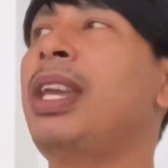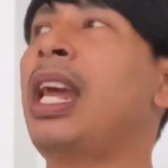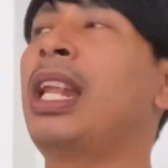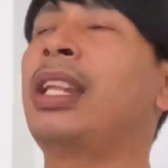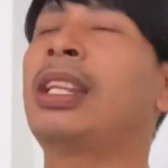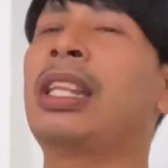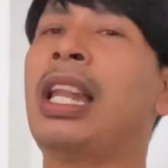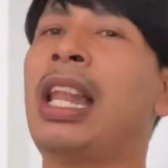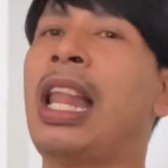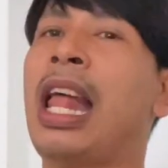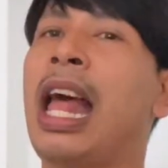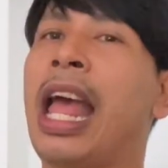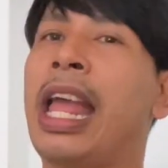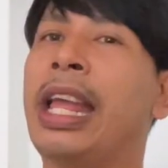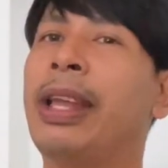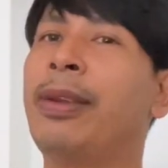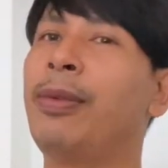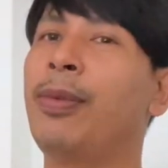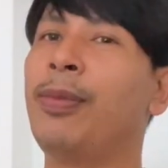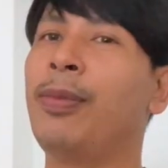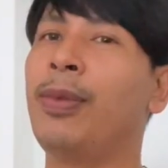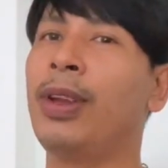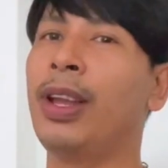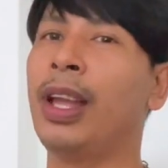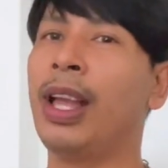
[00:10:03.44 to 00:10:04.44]
อันตราย
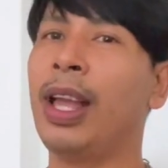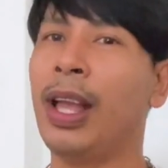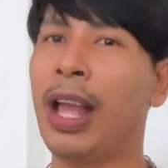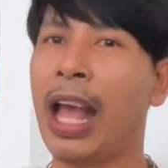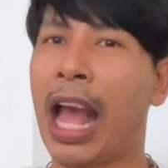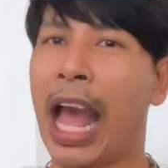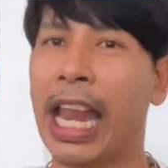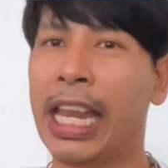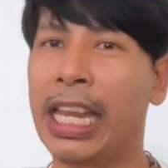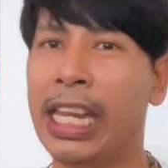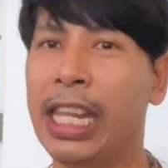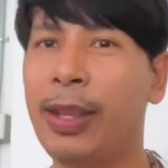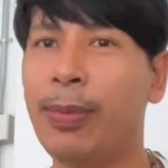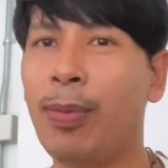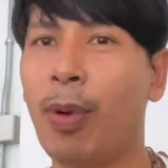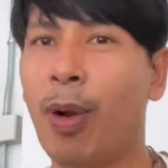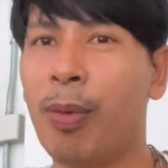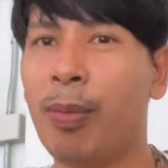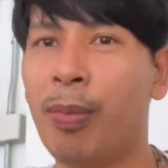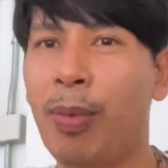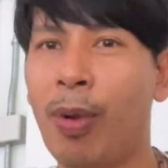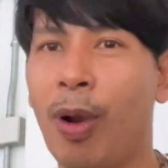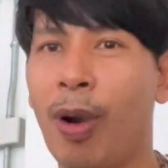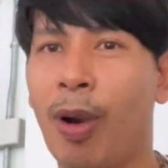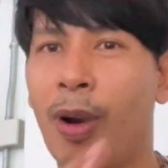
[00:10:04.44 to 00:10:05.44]
อันนี้ผ
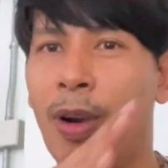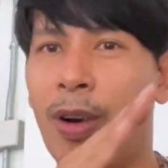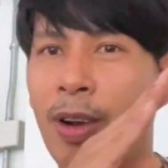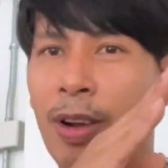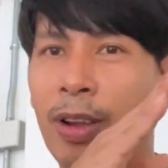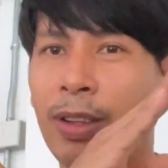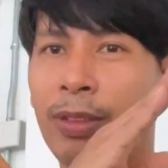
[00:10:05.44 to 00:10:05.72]
มขอ